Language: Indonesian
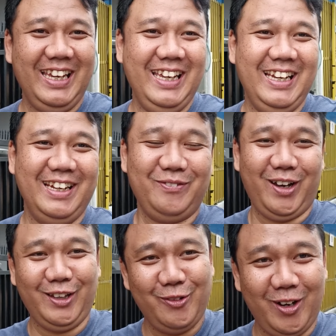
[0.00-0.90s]
ini menurut saya
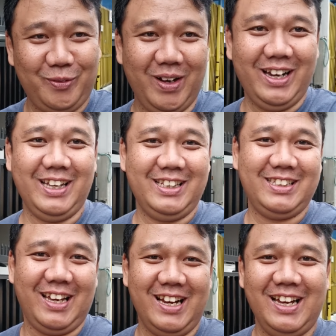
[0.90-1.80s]
udah oke okay lah. Banget.
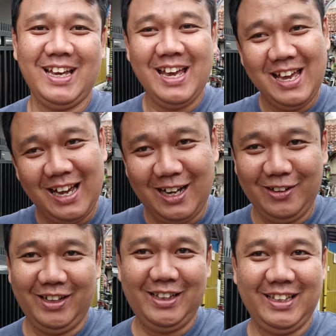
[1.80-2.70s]
Sekarang
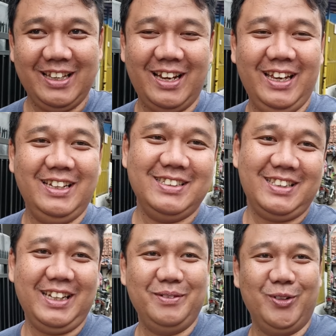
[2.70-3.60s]
kalau kita nyalain
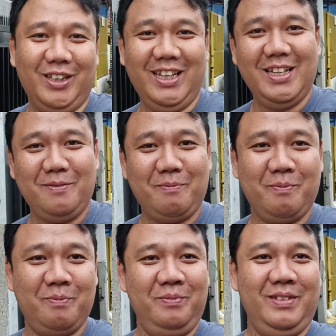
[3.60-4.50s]
steady mode-nya,
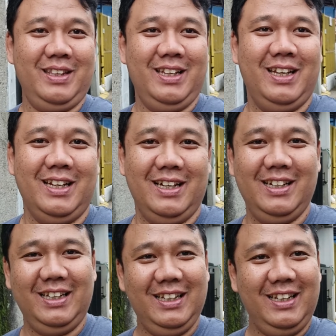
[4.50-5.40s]

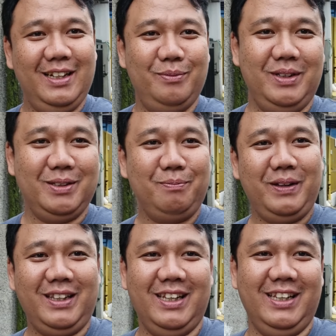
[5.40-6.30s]
uh, ini lebih
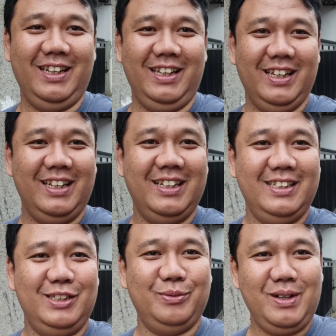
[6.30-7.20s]
sempit ya jadinya.
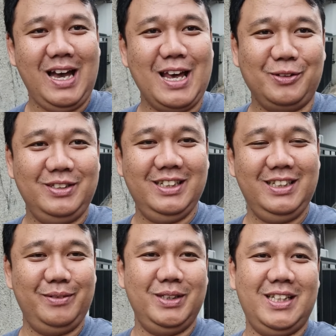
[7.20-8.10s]
Cuma
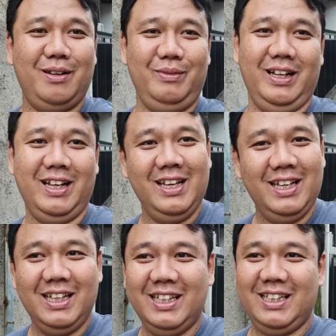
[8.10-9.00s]
harusnya sih lebih stabil.
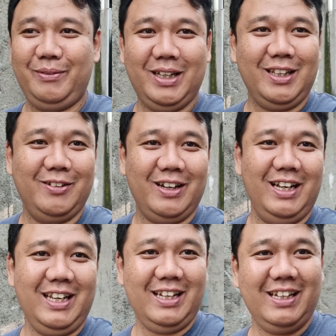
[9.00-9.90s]
Tapi nggak tahu,
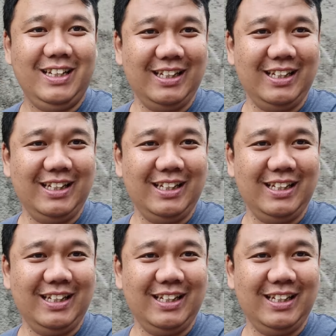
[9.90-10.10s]
kalian